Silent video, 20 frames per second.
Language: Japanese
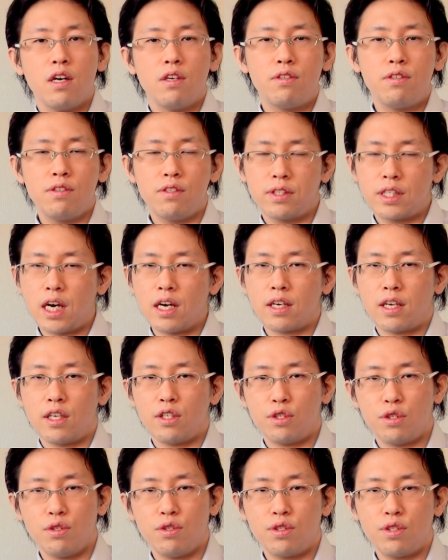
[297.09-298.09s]
夫婦関
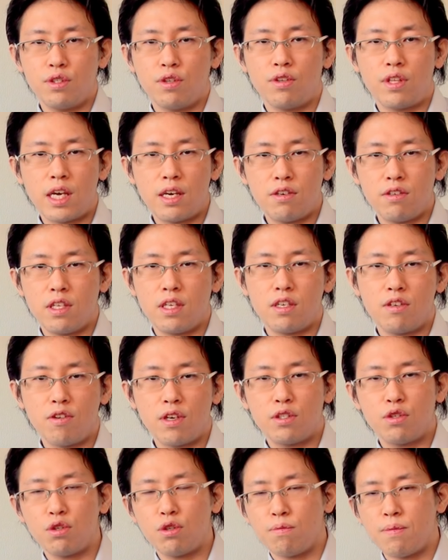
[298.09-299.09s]
係修復のテクニック
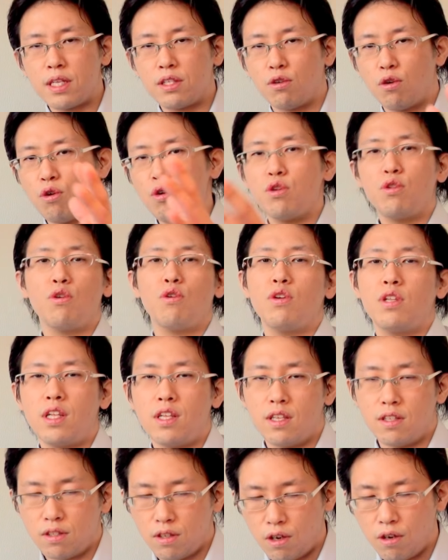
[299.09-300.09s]
はちょっとまず置いとい
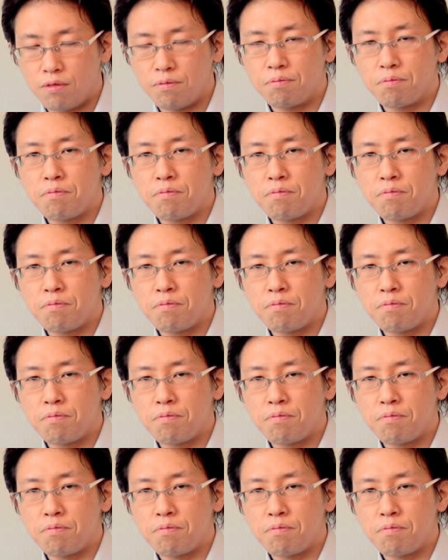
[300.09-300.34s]
てですよ。